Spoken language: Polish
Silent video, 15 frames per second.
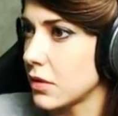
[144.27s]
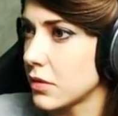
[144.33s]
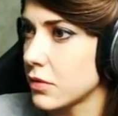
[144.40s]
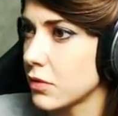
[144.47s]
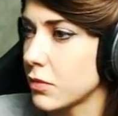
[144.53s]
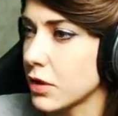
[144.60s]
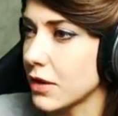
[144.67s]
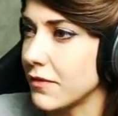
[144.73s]
Tu
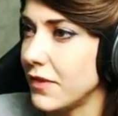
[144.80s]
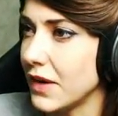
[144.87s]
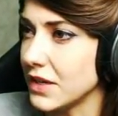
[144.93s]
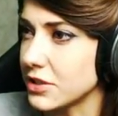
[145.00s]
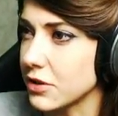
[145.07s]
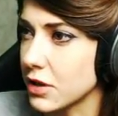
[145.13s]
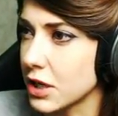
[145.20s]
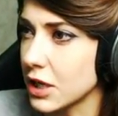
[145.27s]
mogę wejść
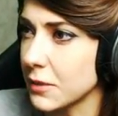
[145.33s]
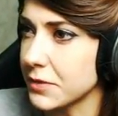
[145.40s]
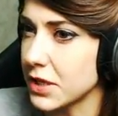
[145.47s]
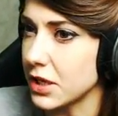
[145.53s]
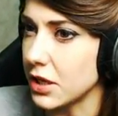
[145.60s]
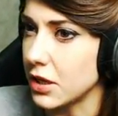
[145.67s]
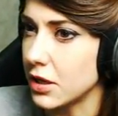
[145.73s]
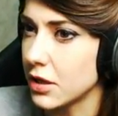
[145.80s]
do
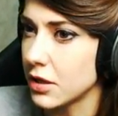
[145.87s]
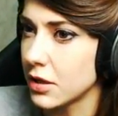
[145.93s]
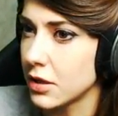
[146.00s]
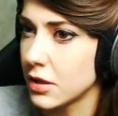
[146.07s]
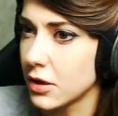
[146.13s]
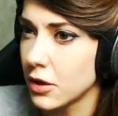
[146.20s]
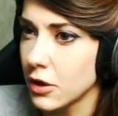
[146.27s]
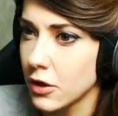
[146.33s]
krypty.
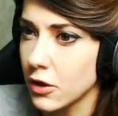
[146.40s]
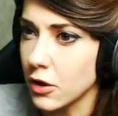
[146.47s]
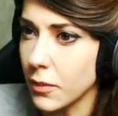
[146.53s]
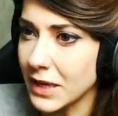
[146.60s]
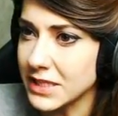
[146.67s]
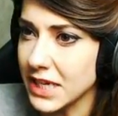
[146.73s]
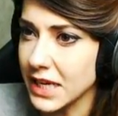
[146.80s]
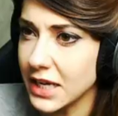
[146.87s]

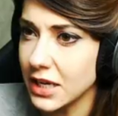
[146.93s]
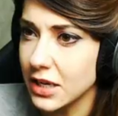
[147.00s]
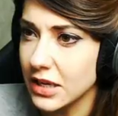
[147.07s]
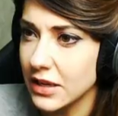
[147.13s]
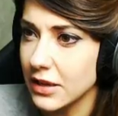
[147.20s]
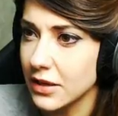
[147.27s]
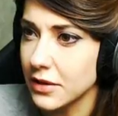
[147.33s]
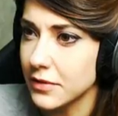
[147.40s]
Robaczek!
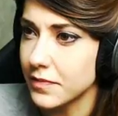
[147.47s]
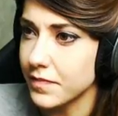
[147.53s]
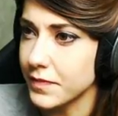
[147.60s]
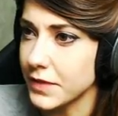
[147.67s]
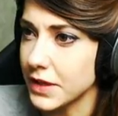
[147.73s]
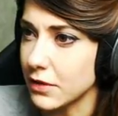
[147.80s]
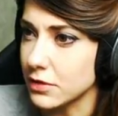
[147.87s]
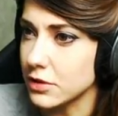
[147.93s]

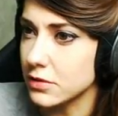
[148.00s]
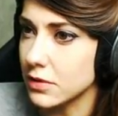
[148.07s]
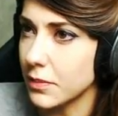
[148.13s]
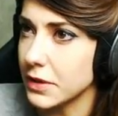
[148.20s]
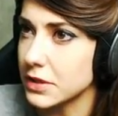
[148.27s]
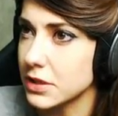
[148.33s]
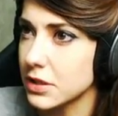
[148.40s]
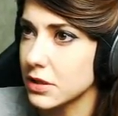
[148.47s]
Nie dało się
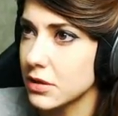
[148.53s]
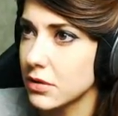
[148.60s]
zapać.